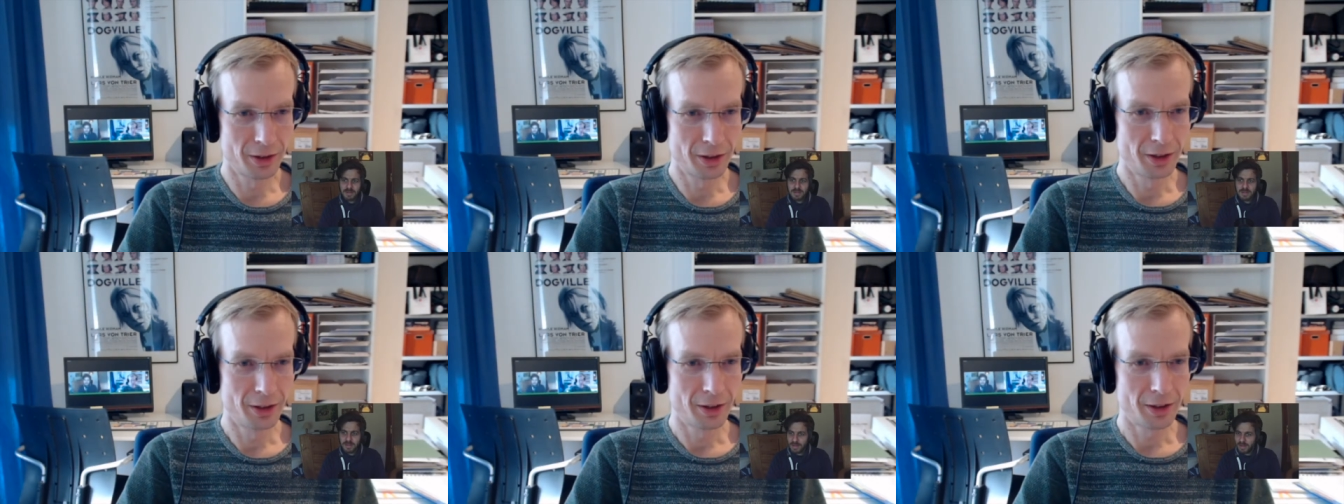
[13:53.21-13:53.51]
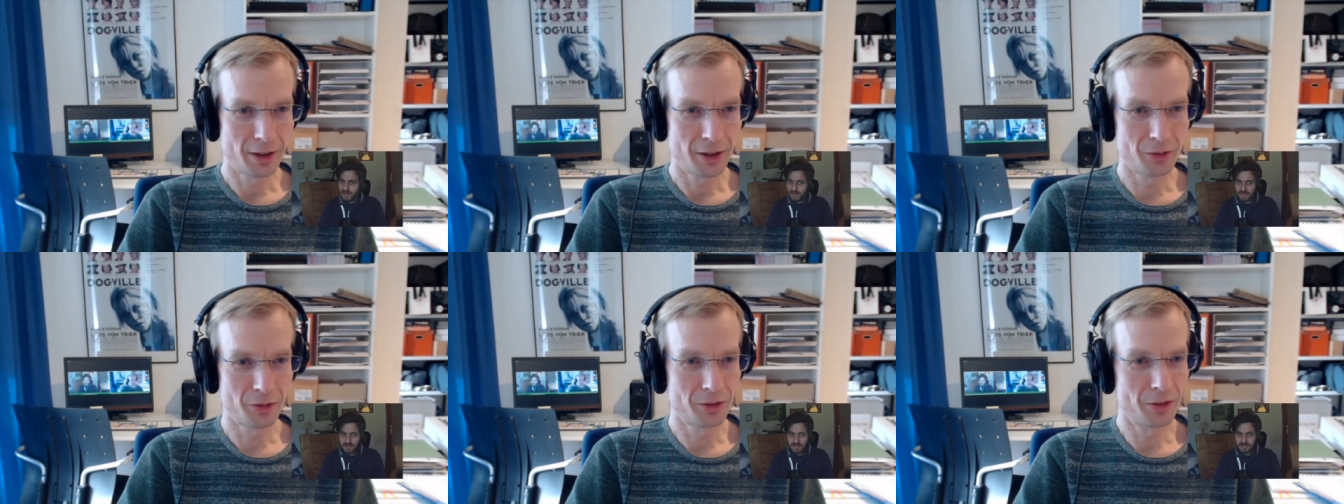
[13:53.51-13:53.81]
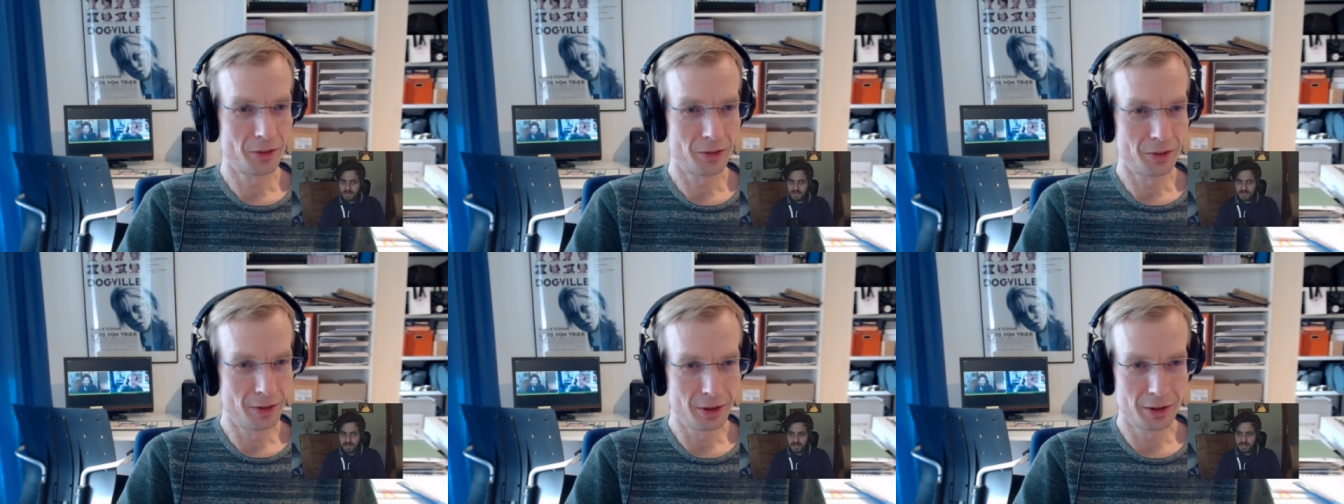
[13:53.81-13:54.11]
Ja. Also es
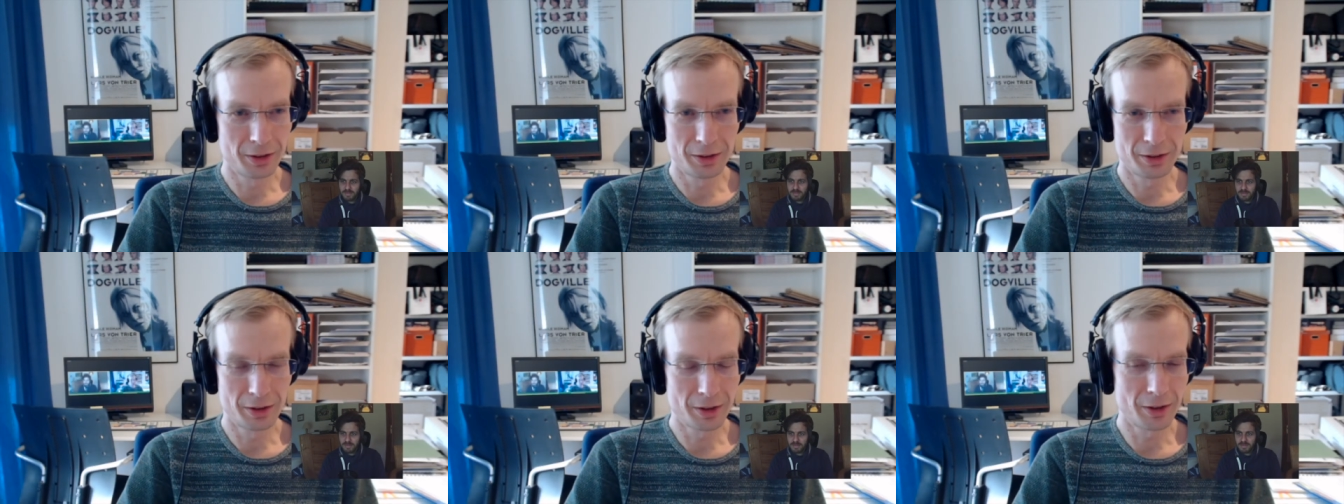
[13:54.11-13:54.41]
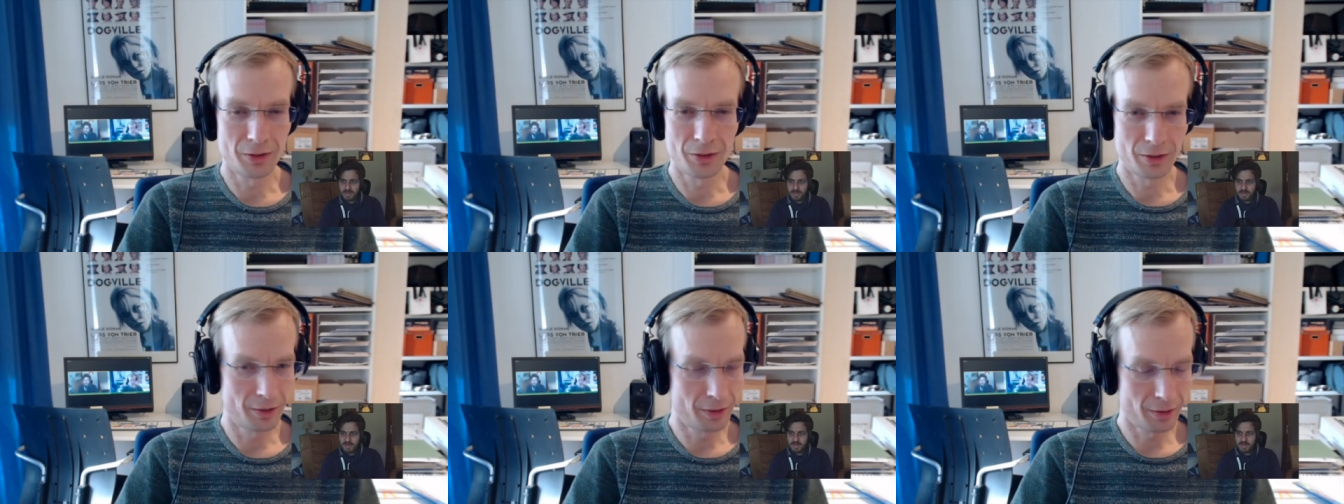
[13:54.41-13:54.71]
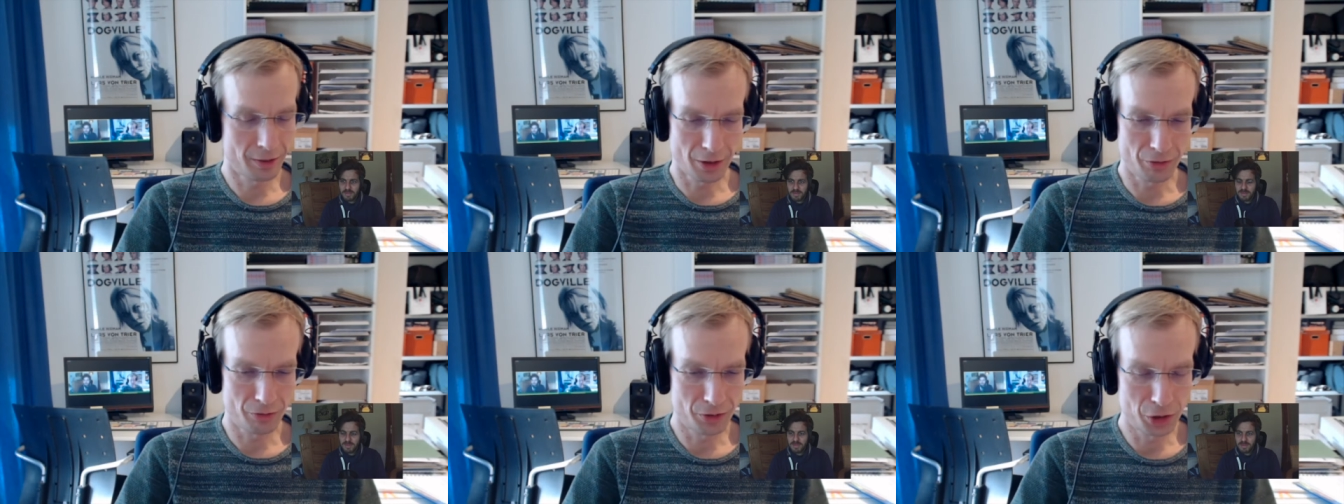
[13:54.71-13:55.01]
ist nicht
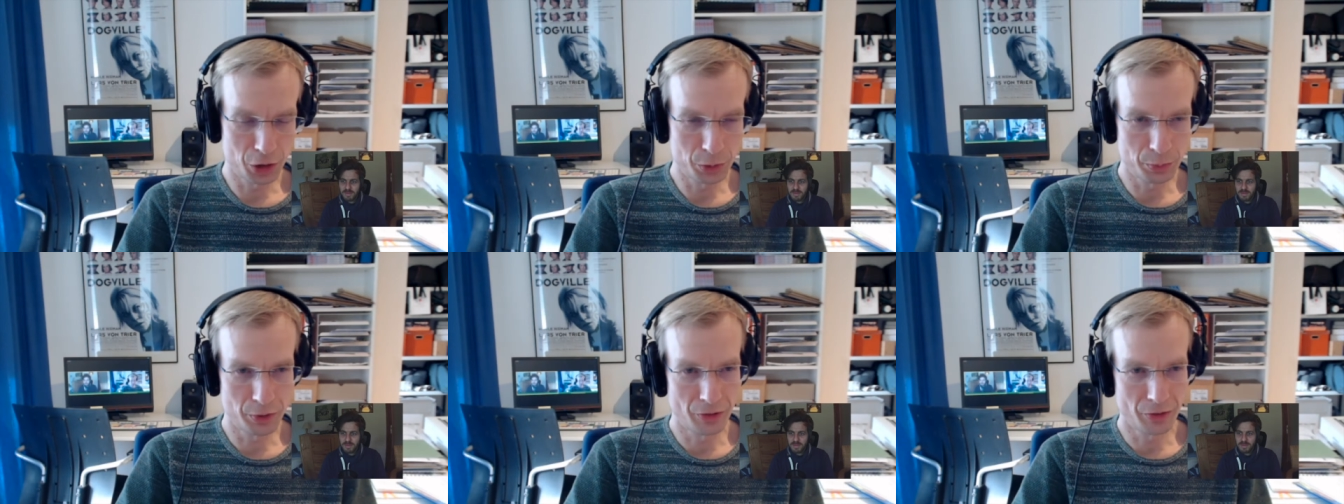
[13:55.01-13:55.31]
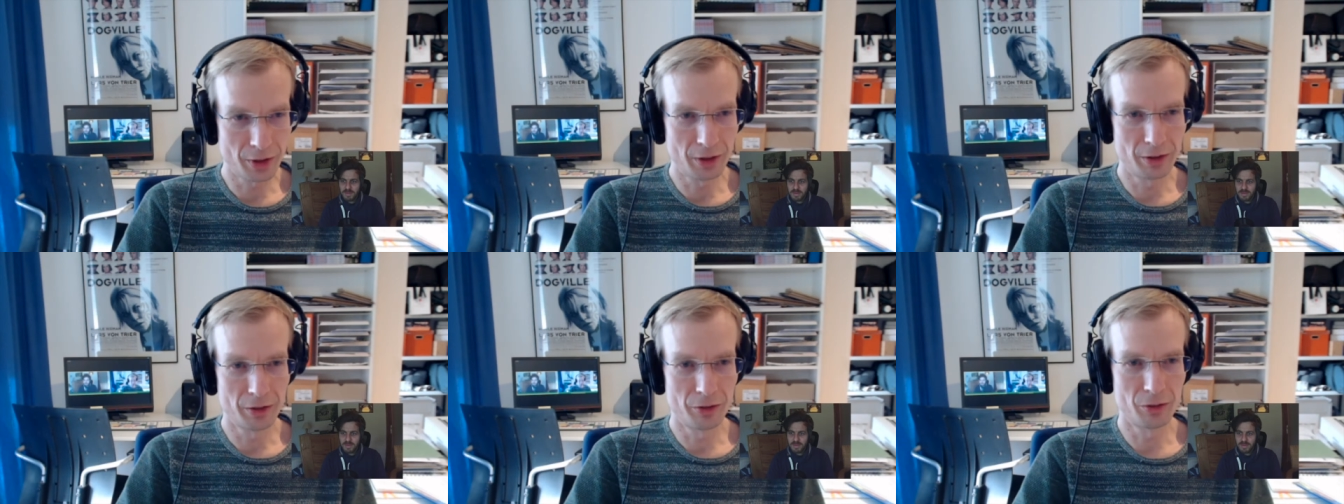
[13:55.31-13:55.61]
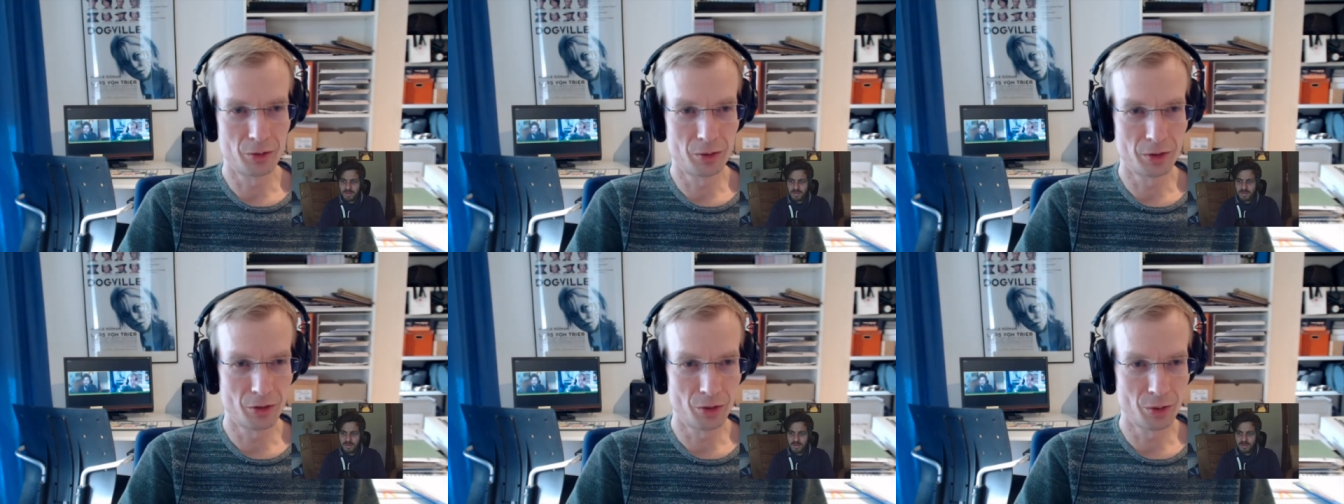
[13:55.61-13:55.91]
jetzt auf eine spezielle
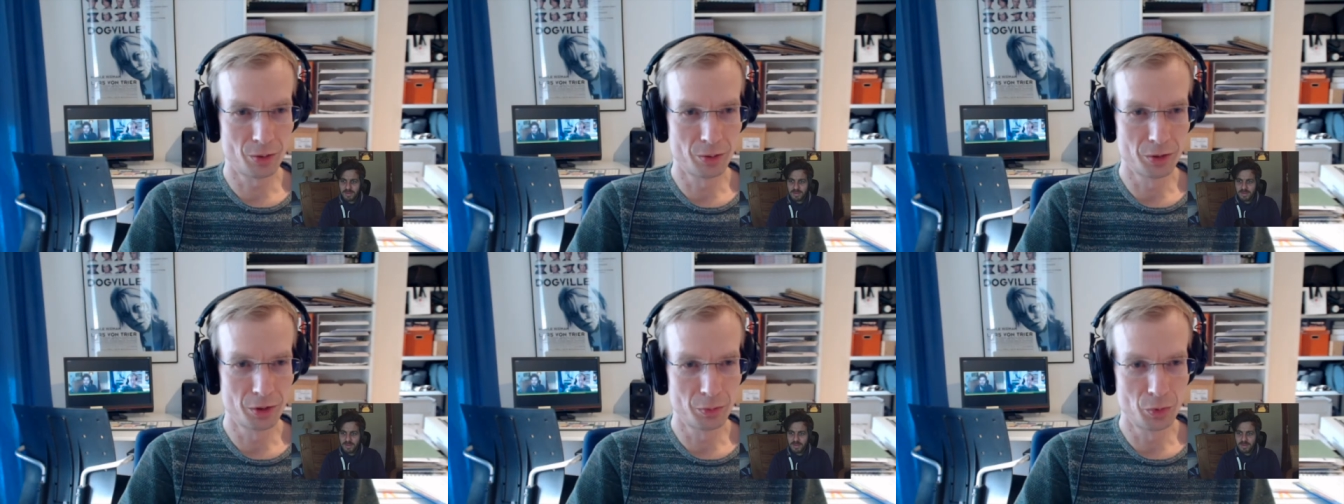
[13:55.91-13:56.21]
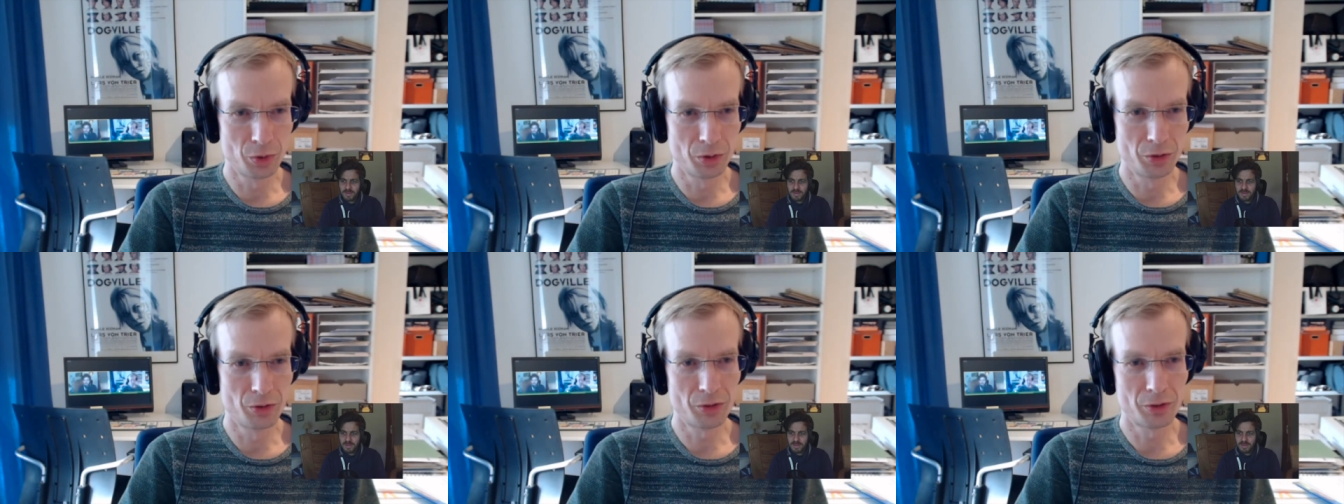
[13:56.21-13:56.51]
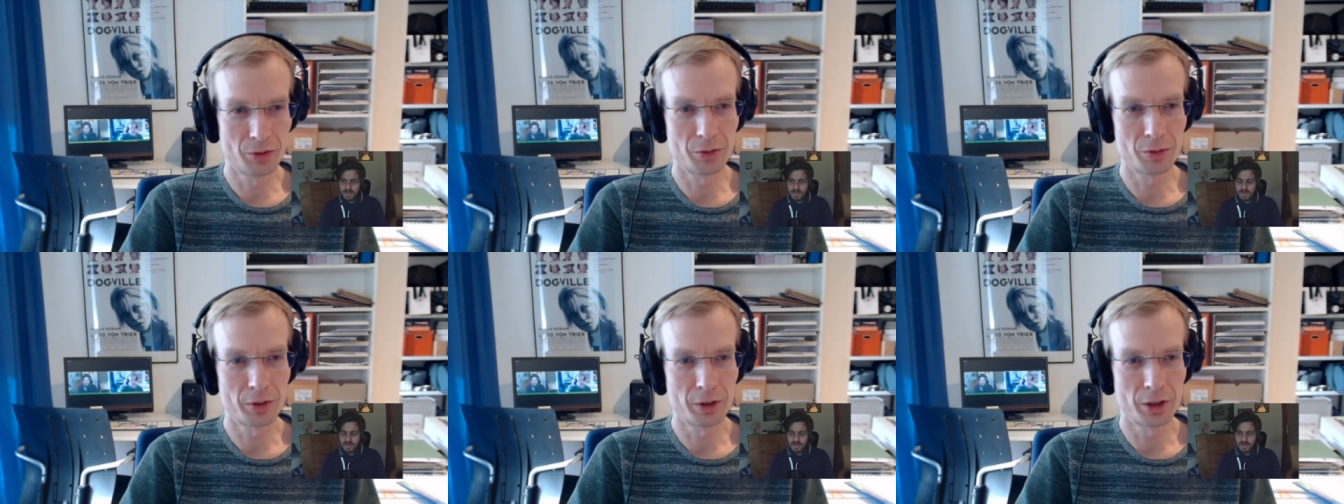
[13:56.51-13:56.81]
Situation
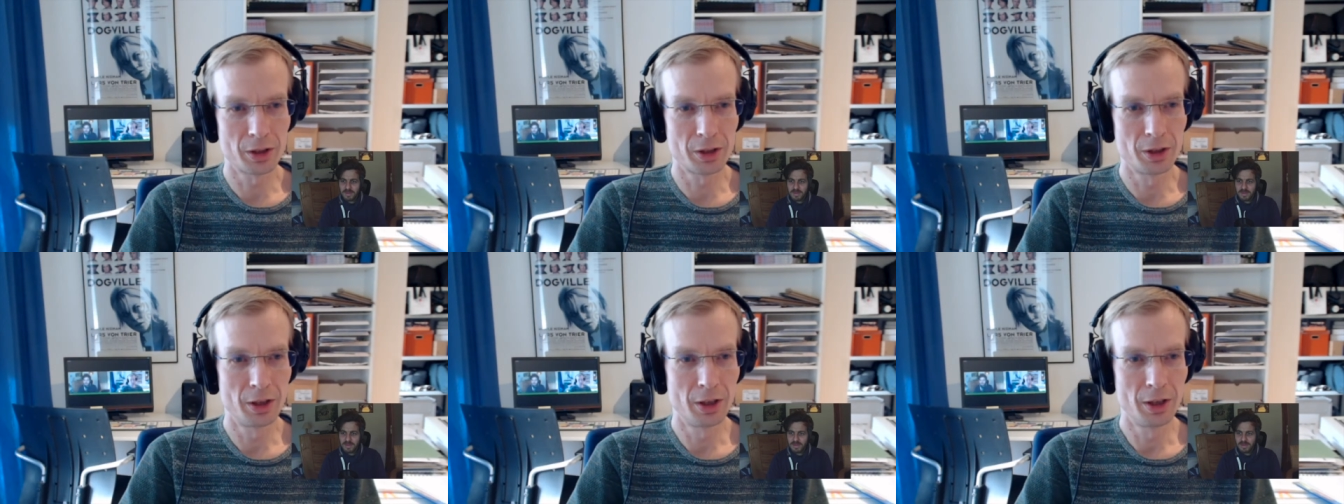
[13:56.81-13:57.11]
gemünzt oder,